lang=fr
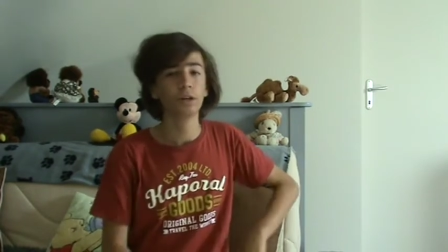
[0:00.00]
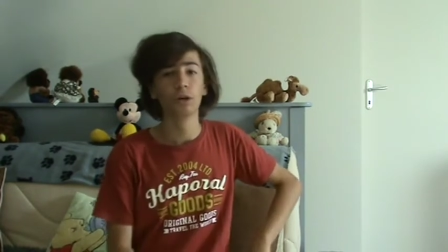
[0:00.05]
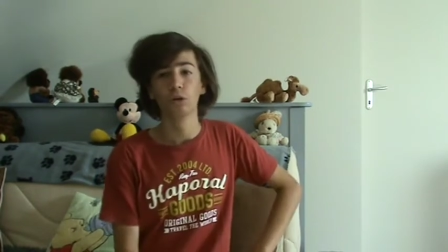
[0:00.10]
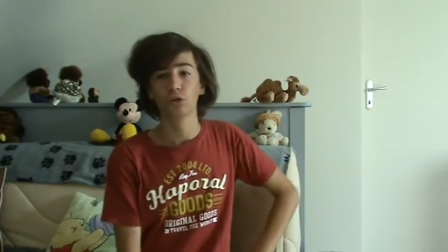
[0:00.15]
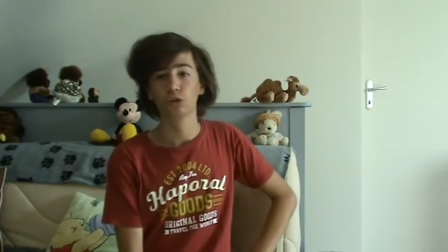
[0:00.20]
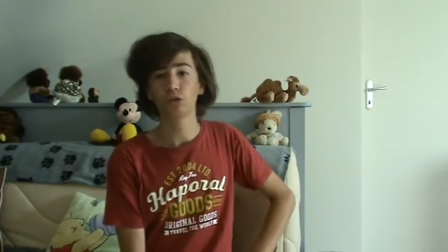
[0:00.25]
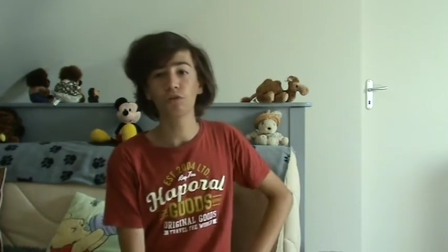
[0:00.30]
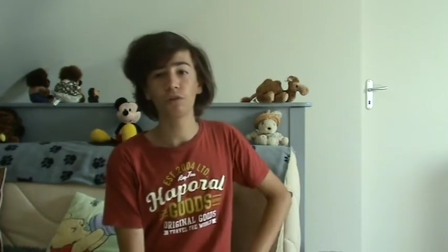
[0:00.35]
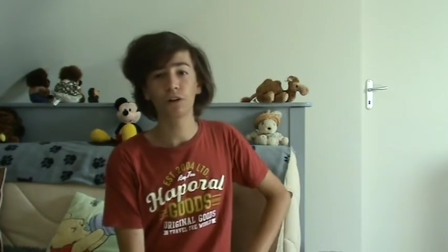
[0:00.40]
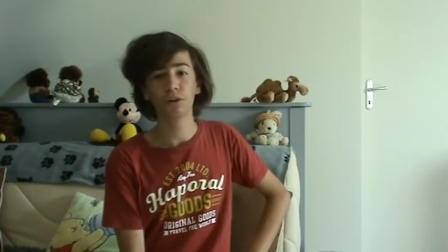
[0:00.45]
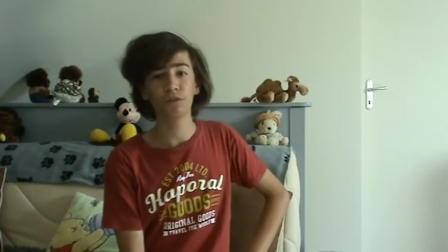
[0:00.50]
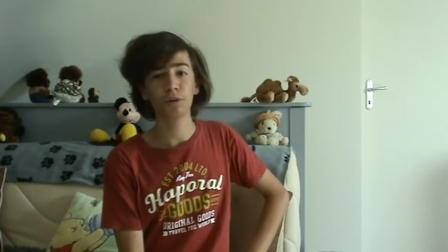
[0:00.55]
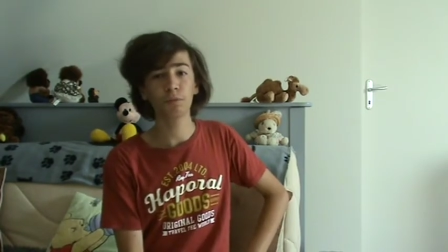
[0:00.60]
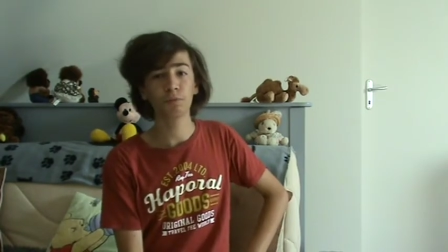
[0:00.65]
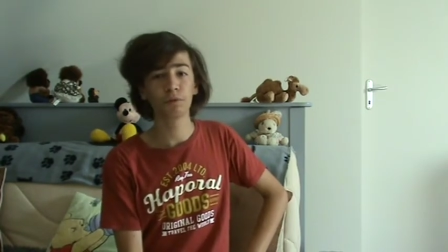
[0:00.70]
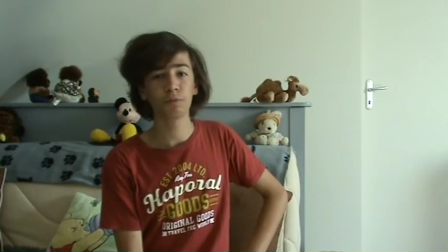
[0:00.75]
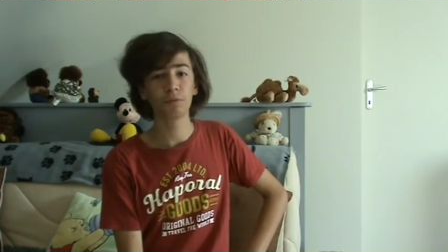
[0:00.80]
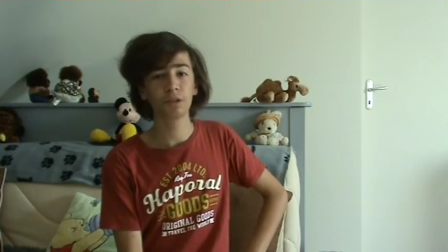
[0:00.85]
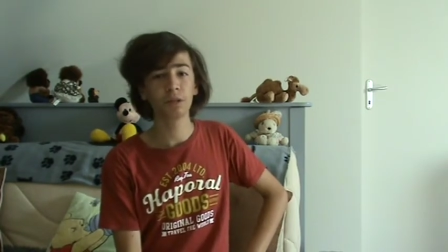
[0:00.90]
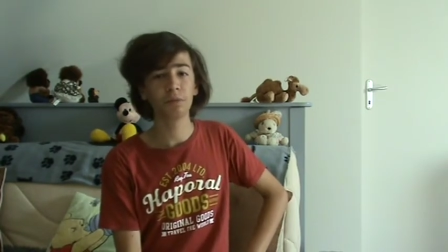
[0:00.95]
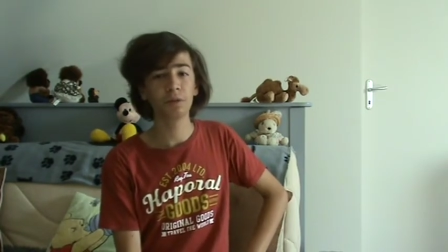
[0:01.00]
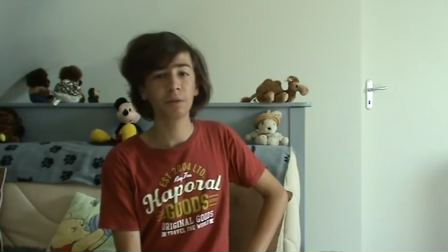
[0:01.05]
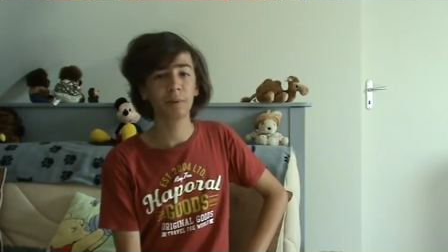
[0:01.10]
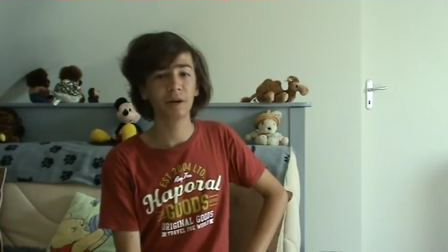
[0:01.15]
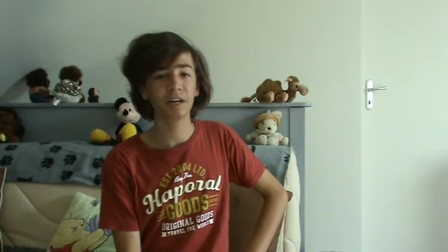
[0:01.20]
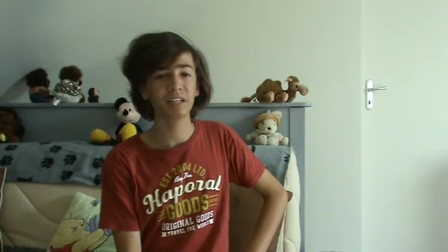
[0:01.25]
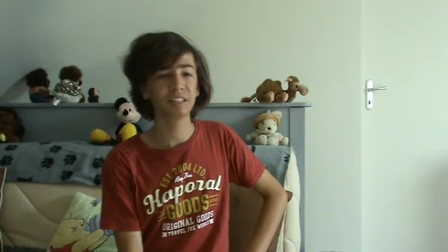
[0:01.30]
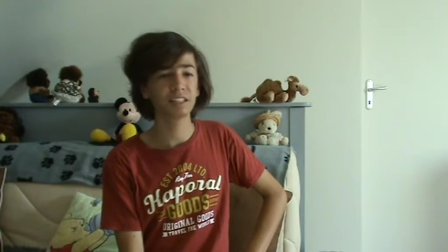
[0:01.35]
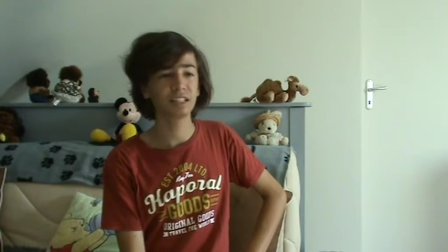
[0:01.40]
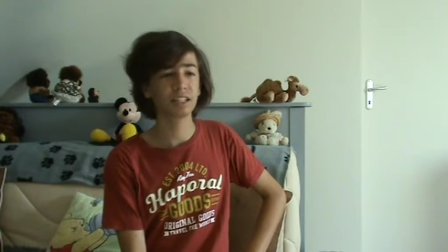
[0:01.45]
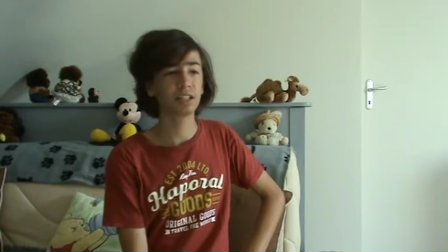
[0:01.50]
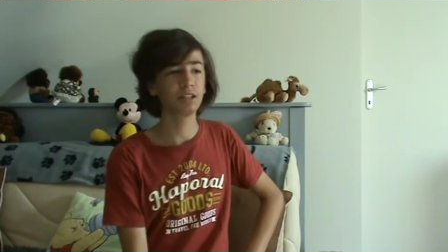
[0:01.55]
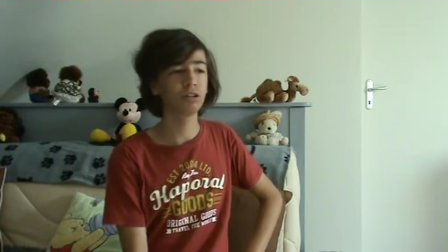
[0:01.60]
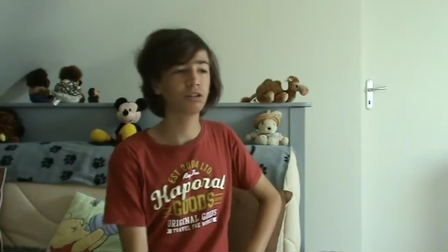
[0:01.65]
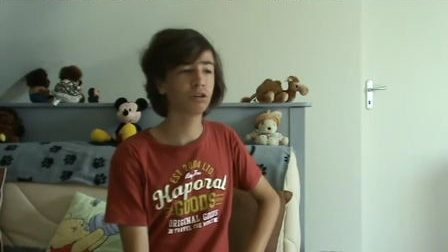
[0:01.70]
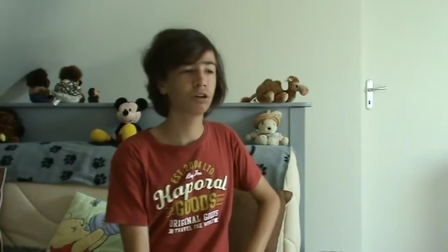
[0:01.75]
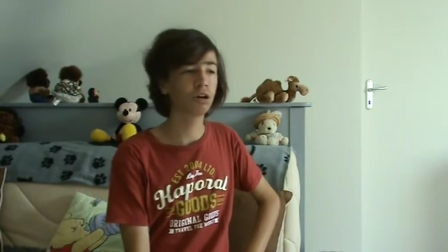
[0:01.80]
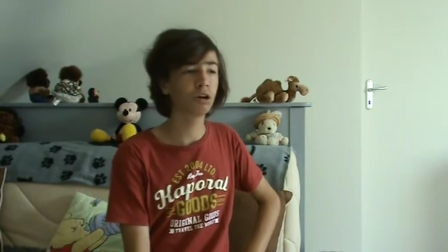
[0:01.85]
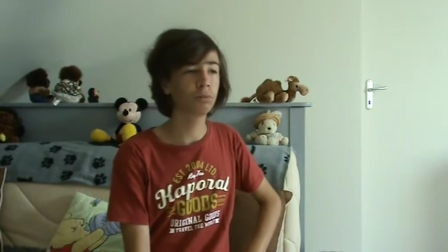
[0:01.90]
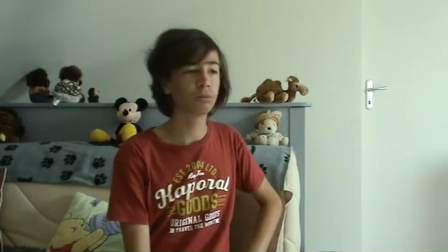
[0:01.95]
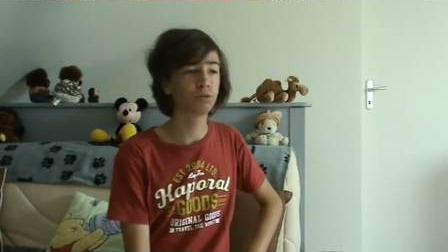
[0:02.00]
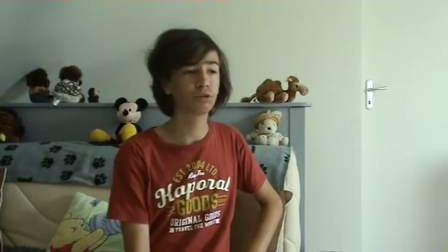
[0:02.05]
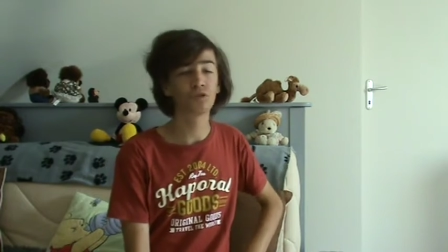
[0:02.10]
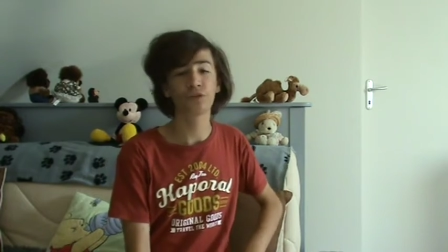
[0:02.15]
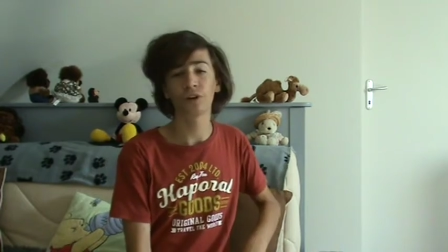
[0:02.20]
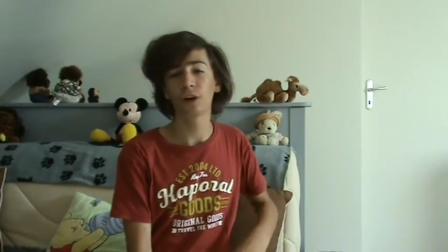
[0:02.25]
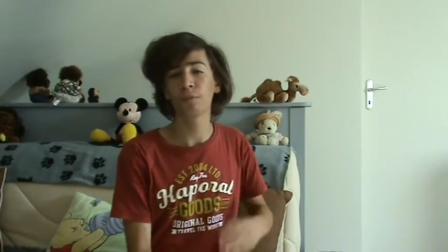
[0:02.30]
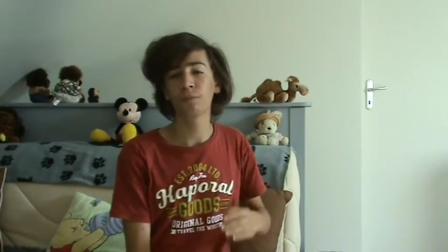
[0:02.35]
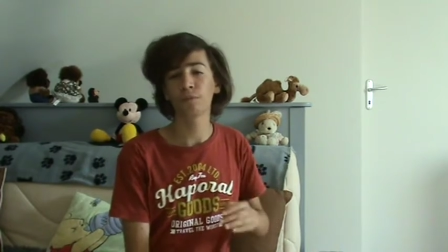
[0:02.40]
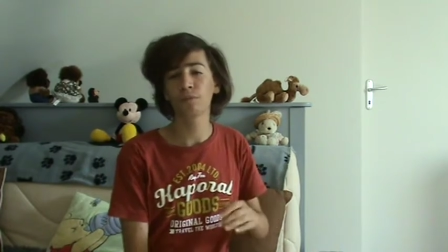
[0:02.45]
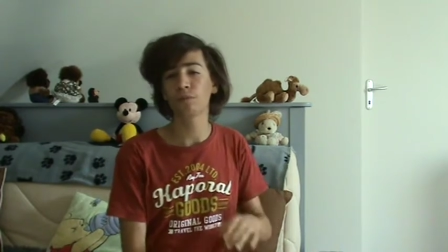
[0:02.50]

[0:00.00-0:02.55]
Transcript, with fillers: si on va le faire, point BNB Paris Cycling Club, que je vais